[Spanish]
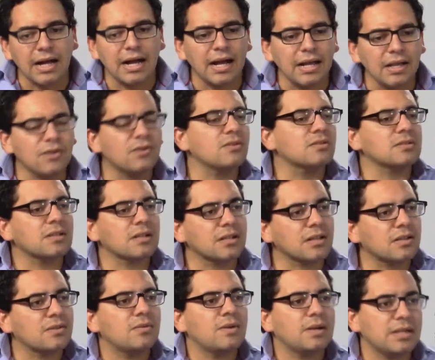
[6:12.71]
hay
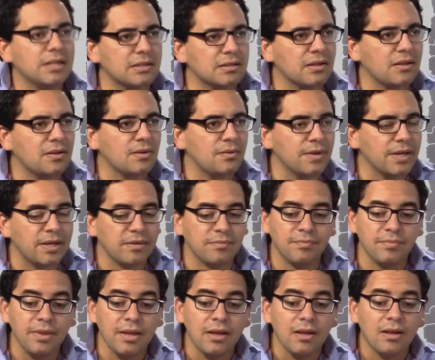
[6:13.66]
cosas que no han estado
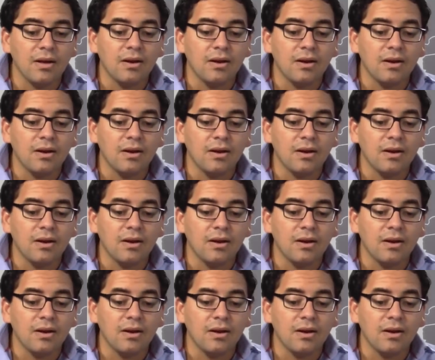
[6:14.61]
bien